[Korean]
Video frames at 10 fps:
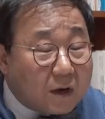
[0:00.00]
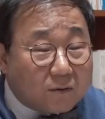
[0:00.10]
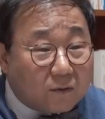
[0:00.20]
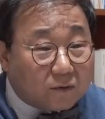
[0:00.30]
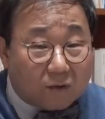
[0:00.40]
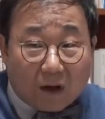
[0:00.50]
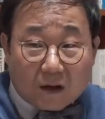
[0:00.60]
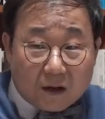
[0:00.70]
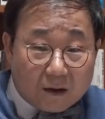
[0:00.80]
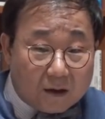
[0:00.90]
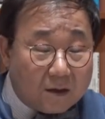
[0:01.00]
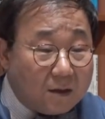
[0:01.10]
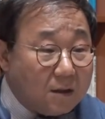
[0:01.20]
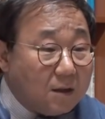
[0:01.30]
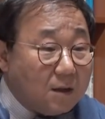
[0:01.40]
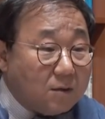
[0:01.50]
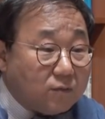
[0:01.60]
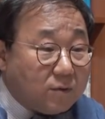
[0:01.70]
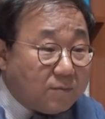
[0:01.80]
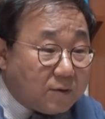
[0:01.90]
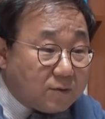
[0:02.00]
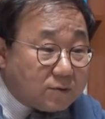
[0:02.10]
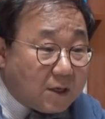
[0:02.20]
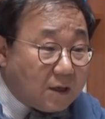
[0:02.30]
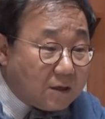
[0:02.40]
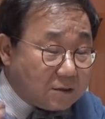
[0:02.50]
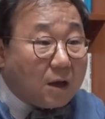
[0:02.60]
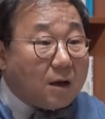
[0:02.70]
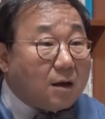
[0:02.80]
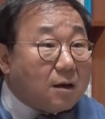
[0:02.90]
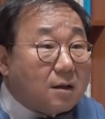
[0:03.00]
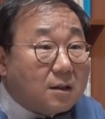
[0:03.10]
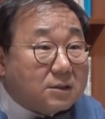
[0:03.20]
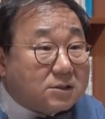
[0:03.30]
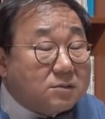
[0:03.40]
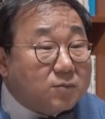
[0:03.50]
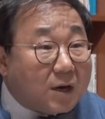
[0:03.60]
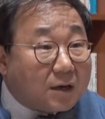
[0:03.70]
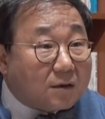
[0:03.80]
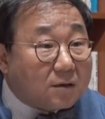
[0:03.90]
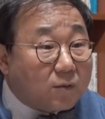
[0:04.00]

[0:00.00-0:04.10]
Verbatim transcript: 하고 또 아까 우리 변호사가 질문한 거를